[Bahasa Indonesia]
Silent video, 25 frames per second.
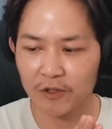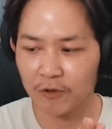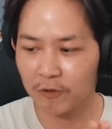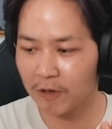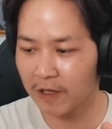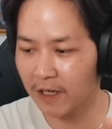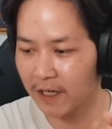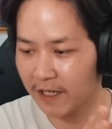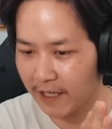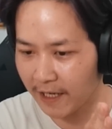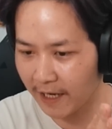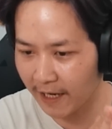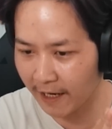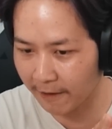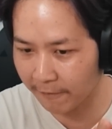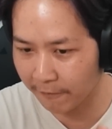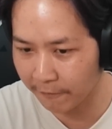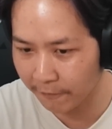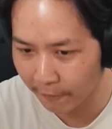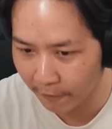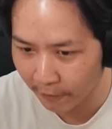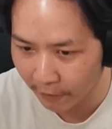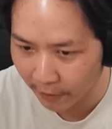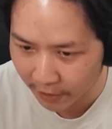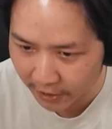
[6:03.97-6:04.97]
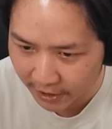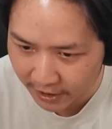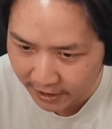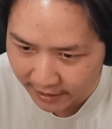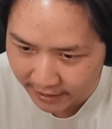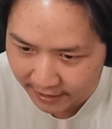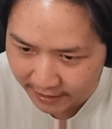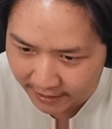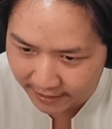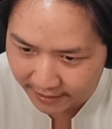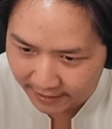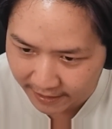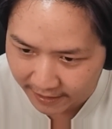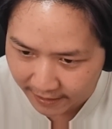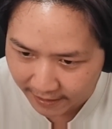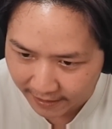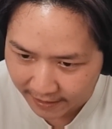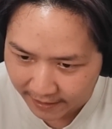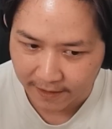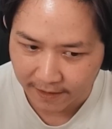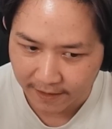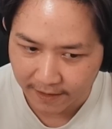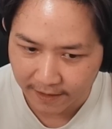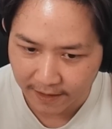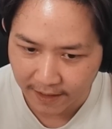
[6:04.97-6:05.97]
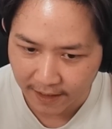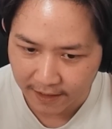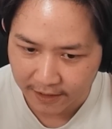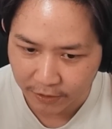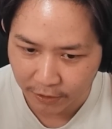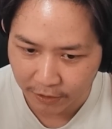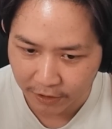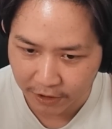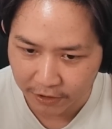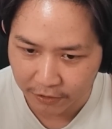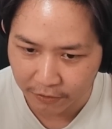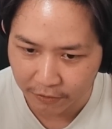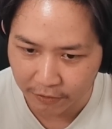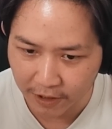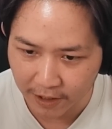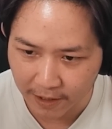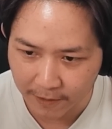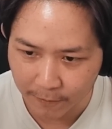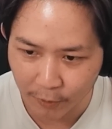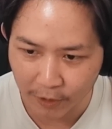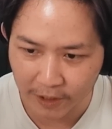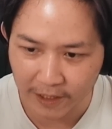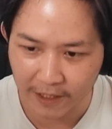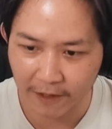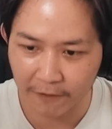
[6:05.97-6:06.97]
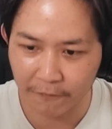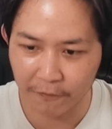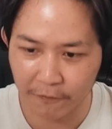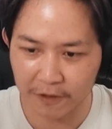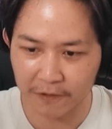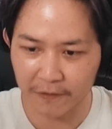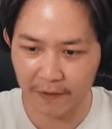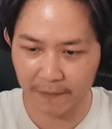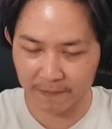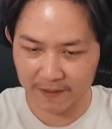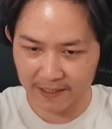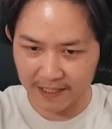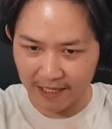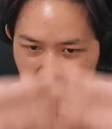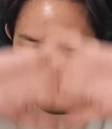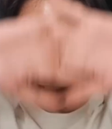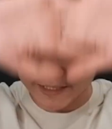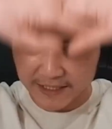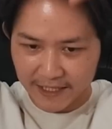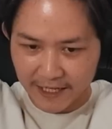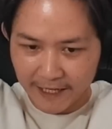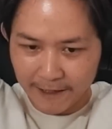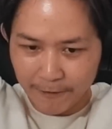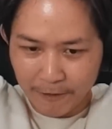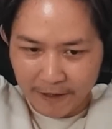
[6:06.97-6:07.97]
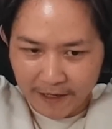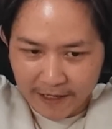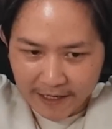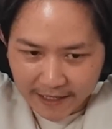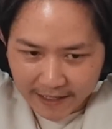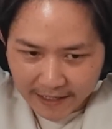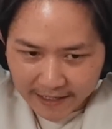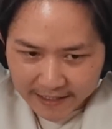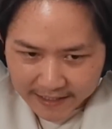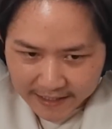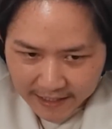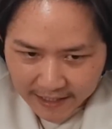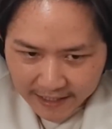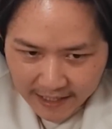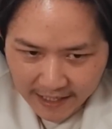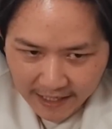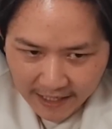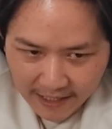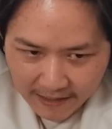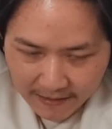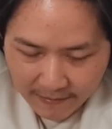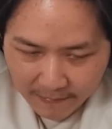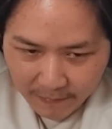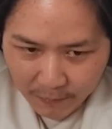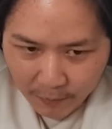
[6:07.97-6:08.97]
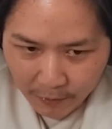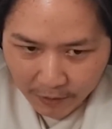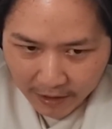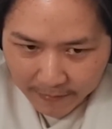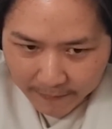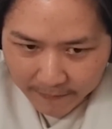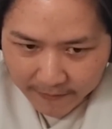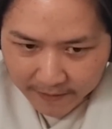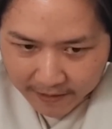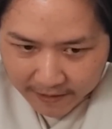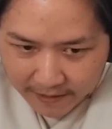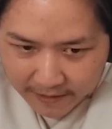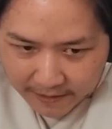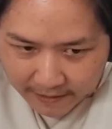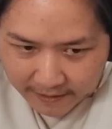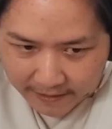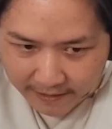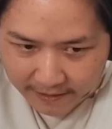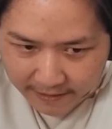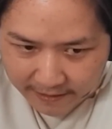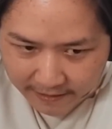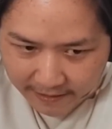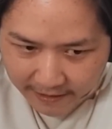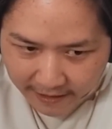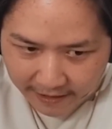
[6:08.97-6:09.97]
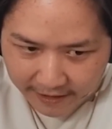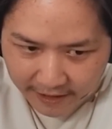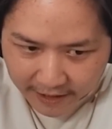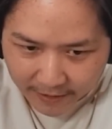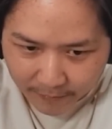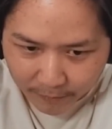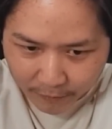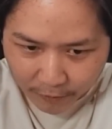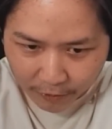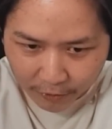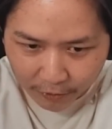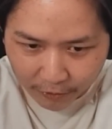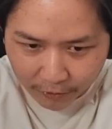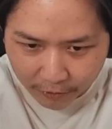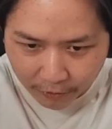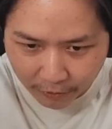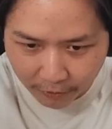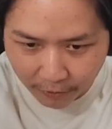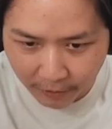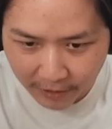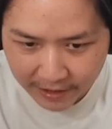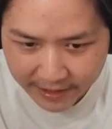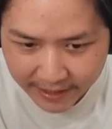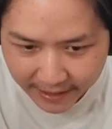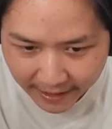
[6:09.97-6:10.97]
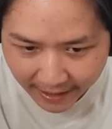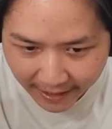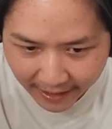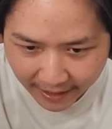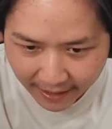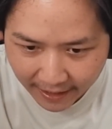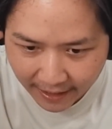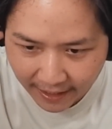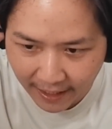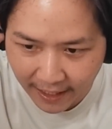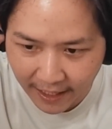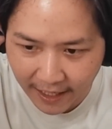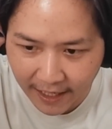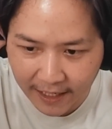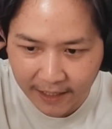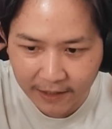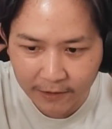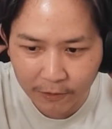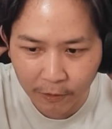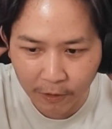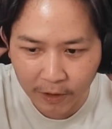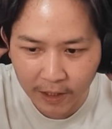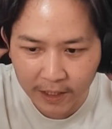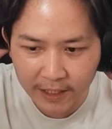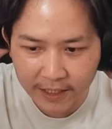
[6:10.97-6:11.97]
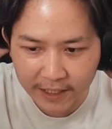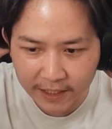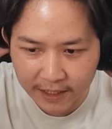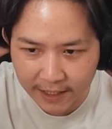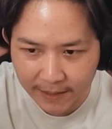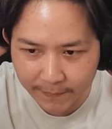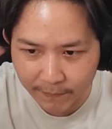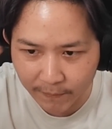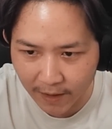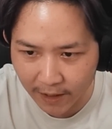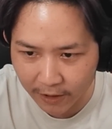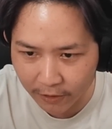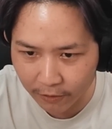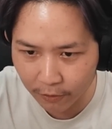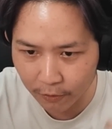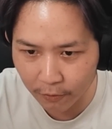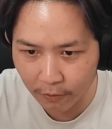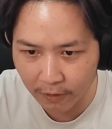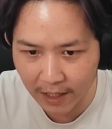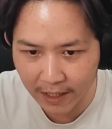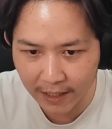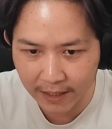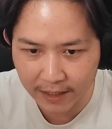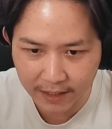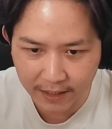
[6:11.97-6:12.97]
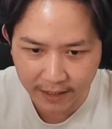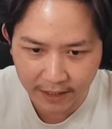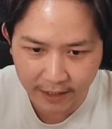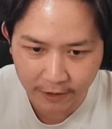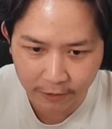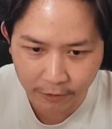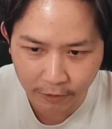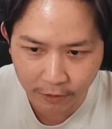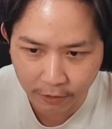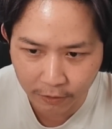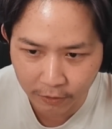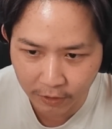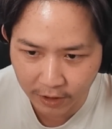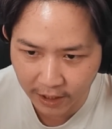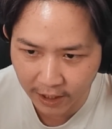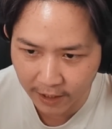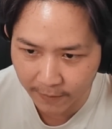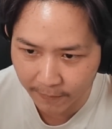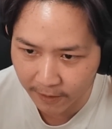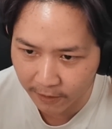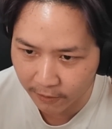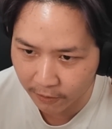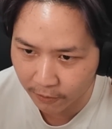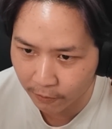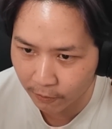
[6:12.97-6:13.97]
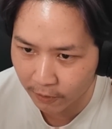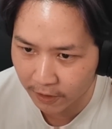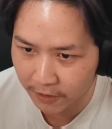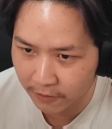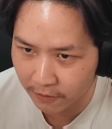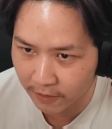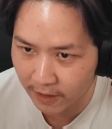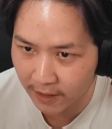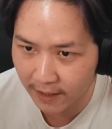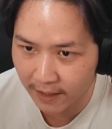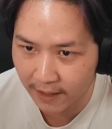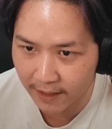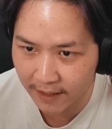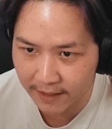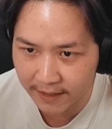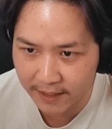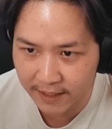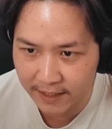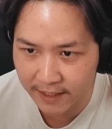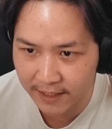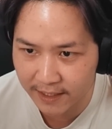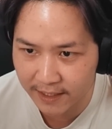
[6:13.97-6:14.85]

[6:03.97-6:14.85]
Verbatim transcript: juga di Evos ya sorry juga buat Evos yang kecewa ya guys ya buat yang tetap mau dukung gue silakan gue di tim baru gue alter ego keluarga baru gue juga guys